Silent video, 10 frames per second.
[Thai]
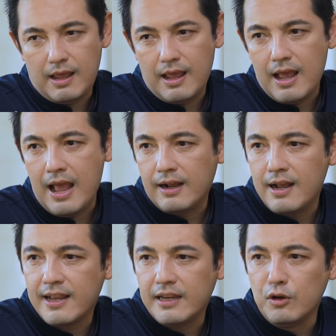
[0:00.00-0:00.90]
เอะอะ
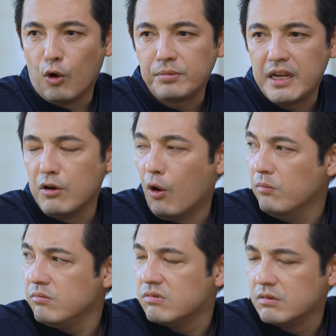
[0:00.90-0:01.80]
ให้กินหนมกินหนม
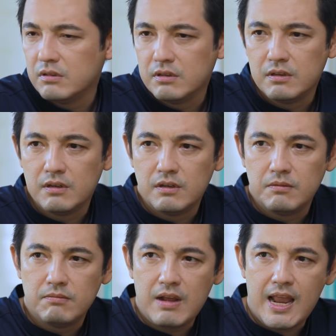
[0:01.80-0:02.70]

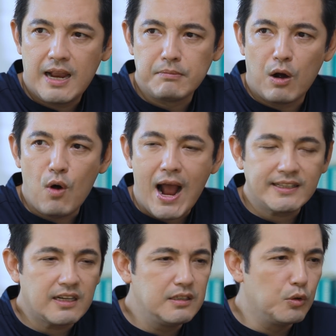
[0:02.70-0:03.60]
แองเบาหวาน
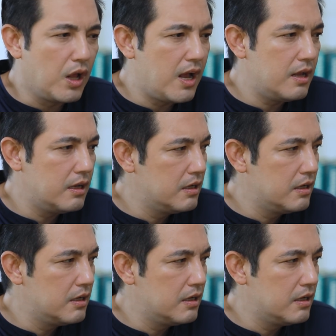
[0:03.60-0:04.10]
จะขึ้นอยู่ละ